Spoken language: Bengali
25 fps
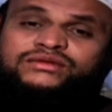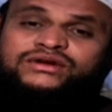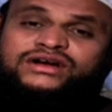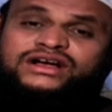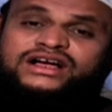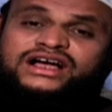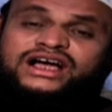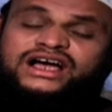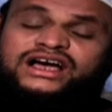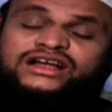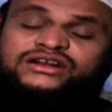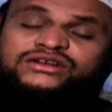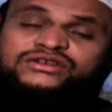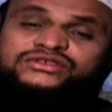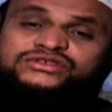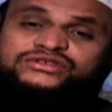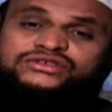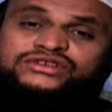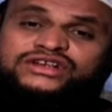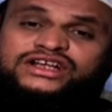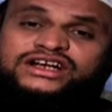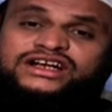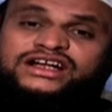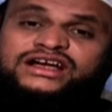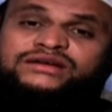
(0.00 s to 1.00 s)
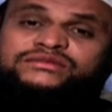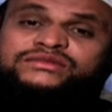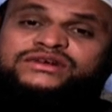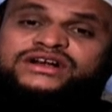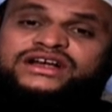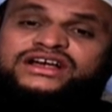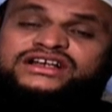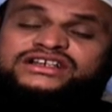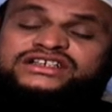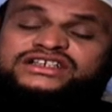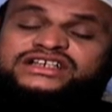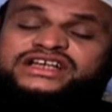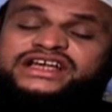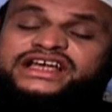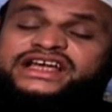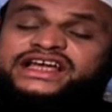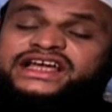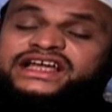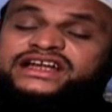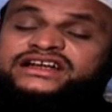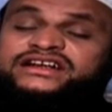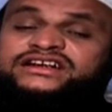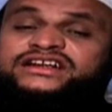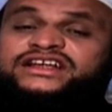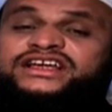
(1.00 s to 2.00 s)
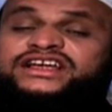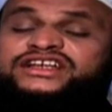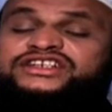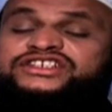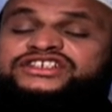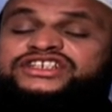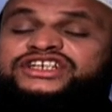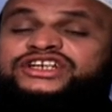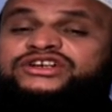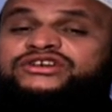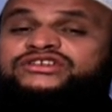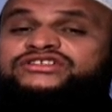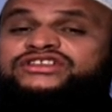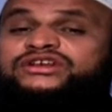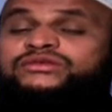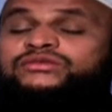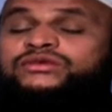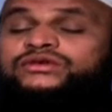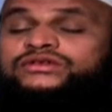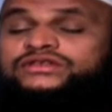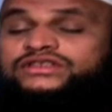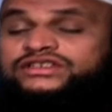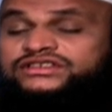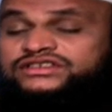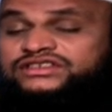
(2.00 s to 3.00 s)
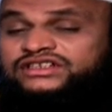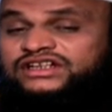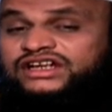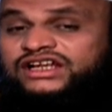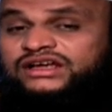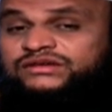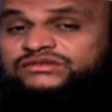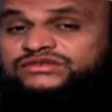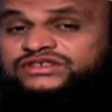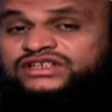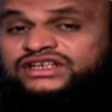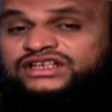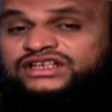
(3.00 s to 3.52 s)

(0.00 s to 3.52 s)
এবং আলোচনার আমরা এন্ডে এসে কথা বলতেছিলাম